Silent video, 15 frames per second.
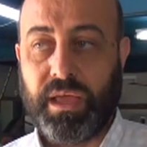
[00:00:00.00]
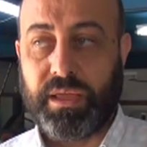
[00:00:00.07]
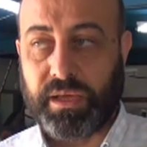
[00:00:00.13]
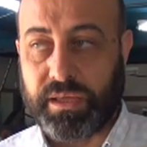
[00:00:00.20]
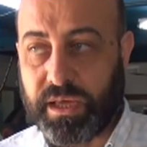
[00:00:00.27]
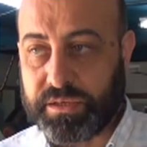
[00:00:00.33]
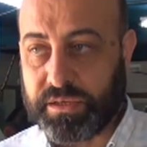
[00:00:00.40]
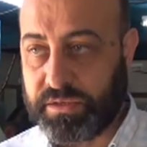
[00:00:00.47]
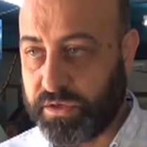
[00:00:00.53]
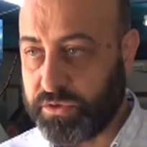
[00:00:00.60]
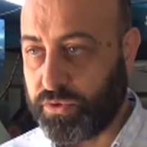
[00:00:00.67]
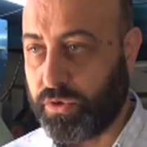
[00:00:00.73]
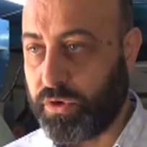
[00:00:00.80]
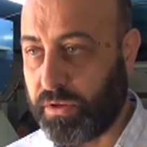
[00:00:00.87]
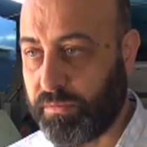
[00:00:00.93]
Ya gerçekten
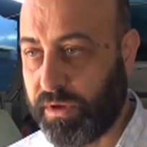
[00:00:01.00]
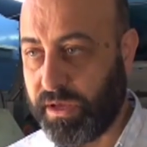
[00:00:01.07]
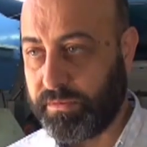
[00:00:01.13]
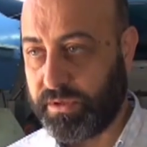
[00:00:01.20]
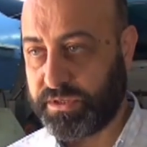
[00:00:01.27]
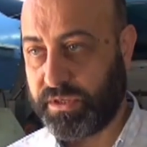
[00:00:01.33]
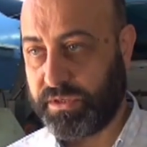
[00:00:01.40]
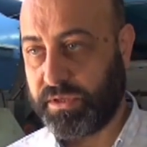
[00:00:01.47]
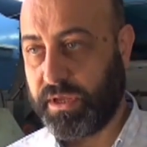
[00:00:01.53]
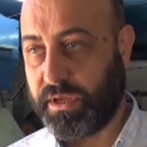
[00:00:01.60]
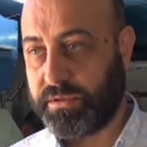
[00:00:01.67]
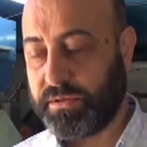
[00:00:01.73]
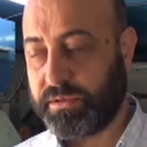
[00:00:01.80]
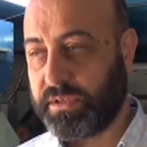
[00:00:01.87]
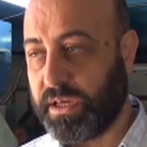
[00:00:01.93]
zorlanmaya başladık
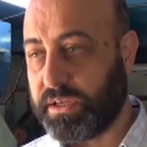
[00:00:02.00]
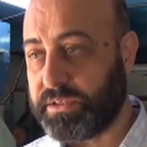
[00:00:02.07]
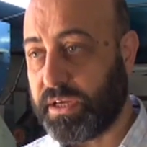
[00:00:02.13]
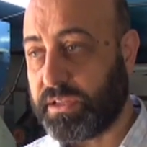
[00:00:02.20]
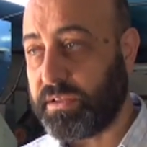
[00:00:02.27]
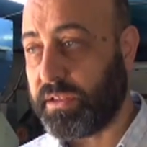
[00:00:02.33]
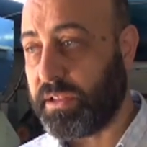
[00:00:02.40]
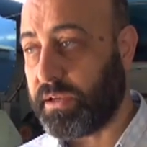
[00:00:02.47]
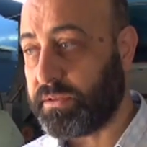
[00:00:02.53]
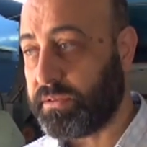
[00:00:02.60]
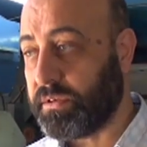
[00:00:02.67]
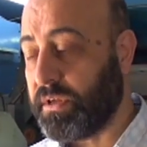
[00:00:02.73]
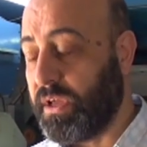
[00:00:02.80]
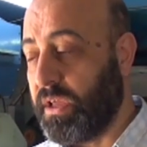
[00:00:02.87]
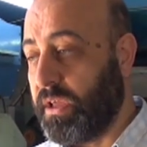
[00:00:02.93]
artık. Gerçekten
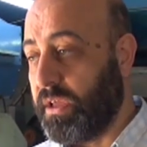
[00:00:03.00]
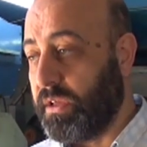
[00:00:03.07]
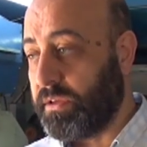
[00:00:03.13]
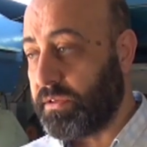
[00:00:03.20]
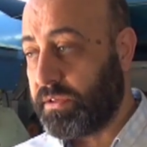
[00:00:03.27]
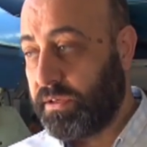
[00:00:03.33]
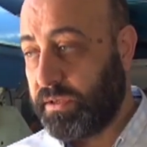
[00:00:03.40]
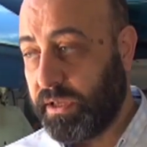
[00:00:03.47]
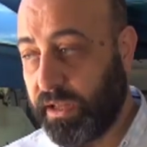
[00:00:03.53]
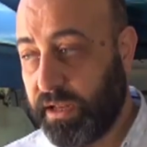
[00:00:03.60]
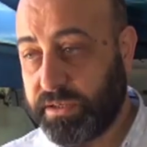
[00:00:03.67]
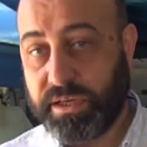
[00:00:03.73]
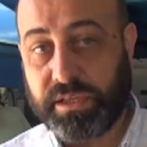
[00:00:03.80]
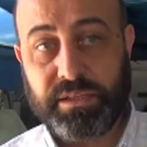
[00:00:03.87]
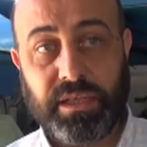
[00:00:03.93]
artık
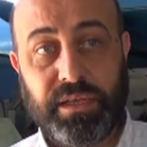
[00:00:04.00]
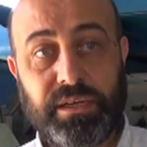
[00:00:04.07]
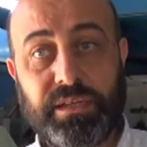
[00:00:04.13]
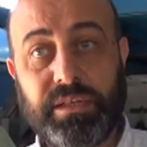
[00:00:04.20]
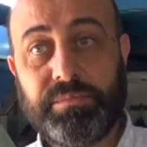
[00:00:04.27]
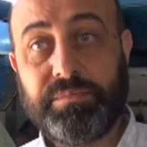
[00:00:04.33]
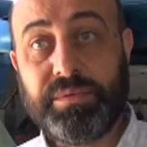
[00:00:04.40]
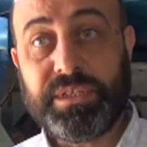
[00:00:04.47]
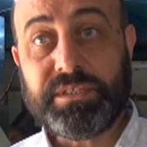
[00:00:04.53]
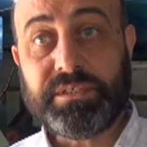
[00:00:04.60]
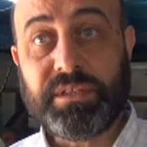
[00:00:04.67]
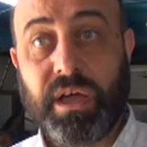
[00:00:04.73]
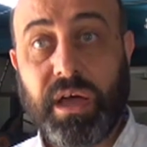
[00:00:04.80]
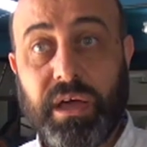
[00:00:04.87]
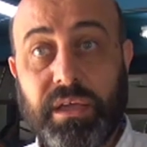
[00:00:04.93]
gelecekle ilgili biz
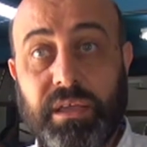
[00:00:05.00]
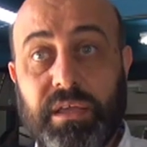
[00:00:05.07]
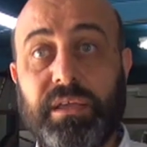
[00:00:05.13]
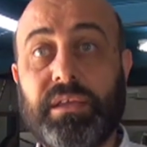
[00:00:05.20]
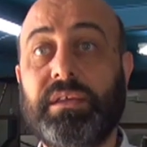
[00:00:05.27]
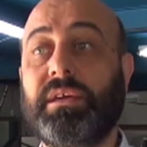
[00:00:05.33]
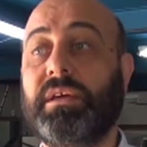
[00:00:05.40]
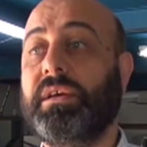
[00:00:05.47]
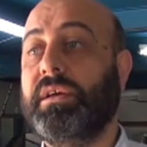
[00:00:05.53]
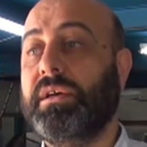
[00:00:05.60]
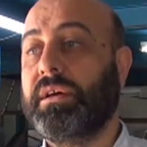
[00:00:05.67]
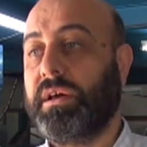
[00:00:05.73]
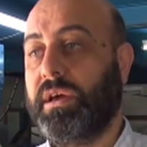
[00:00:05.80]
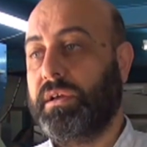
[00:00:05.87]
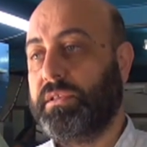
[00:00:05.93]
dahi
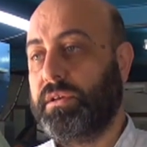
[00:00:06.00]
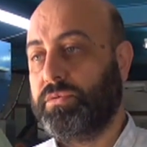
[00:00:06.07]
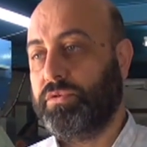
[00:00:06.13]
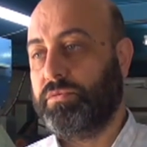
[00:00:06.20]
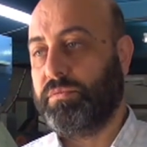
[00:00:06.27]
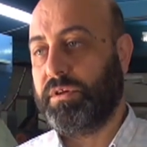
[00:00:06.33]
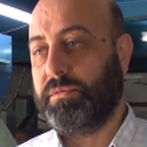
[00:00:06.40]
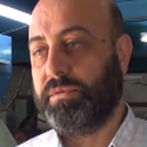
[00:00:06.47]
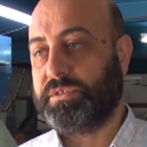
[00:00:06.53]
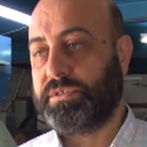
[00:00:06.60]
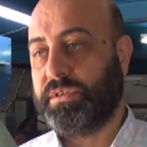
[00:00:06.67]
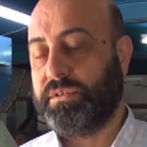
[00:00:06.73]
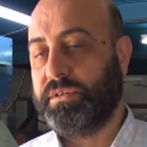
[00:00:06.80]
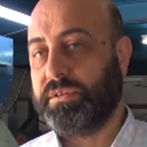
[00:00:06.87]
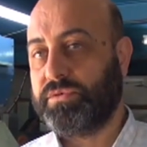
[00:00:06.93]
kaygılar duymaya
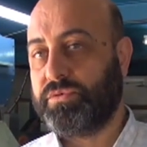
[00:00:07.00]
başladık.